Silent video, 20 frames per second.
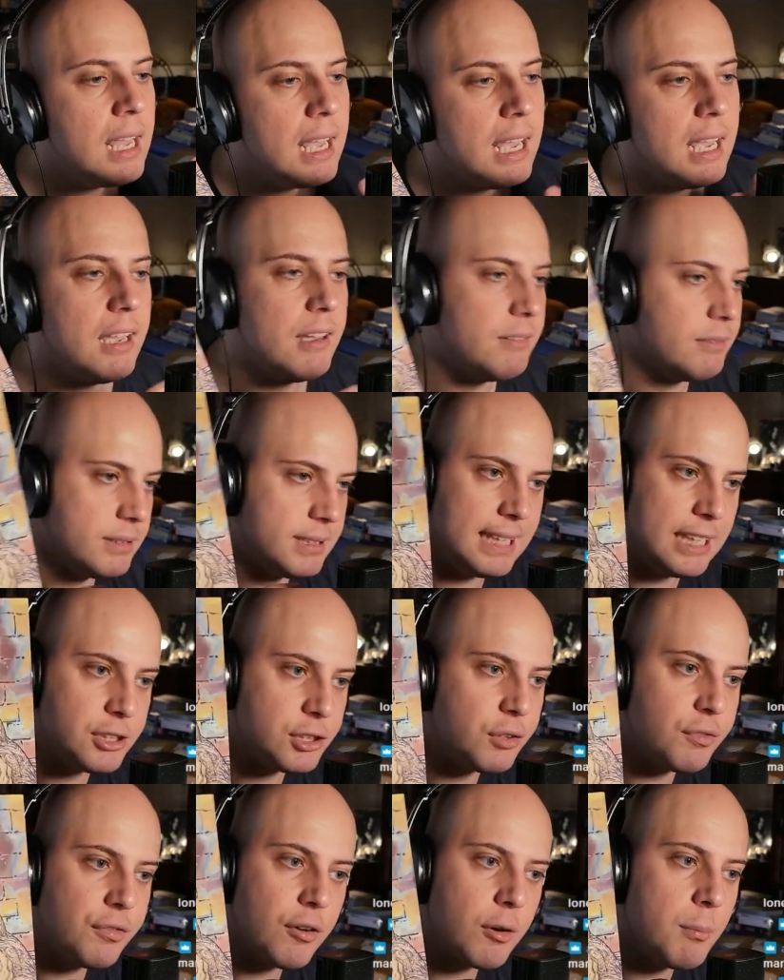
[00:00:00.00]
eh,
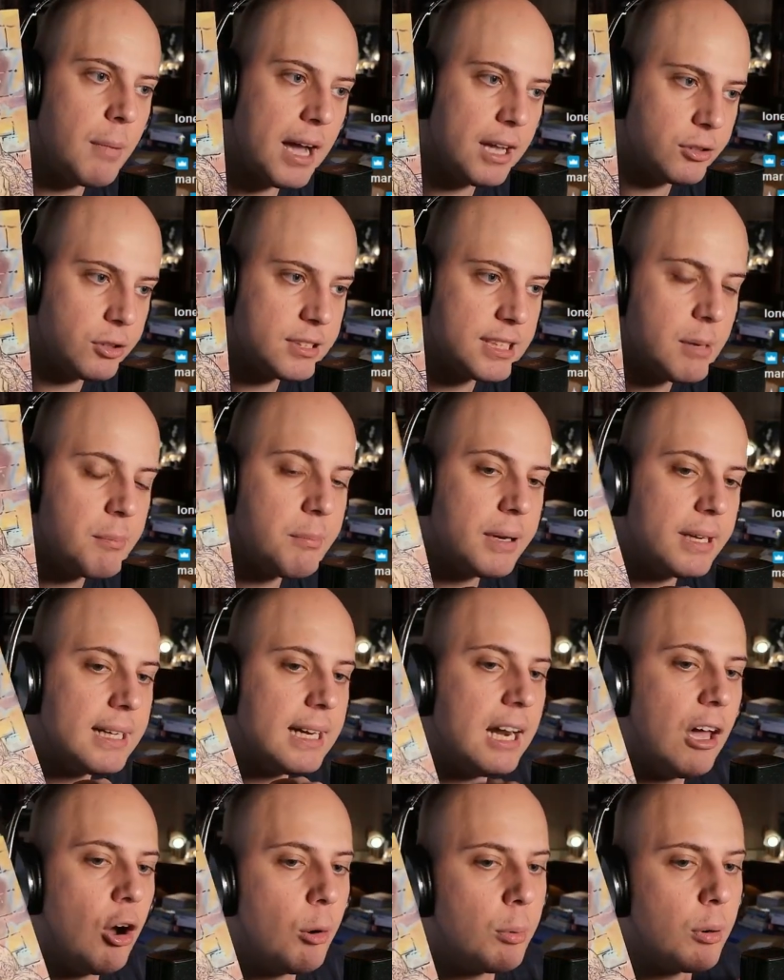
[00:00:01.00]
stesso formato sempre
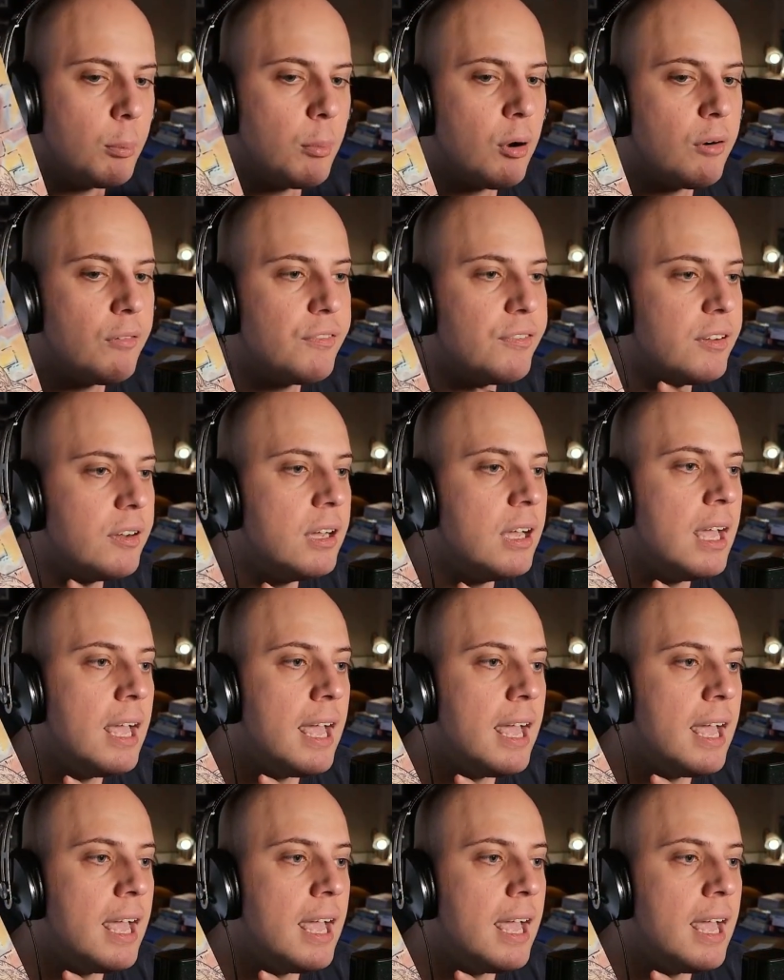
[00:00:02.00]
della Oblomov,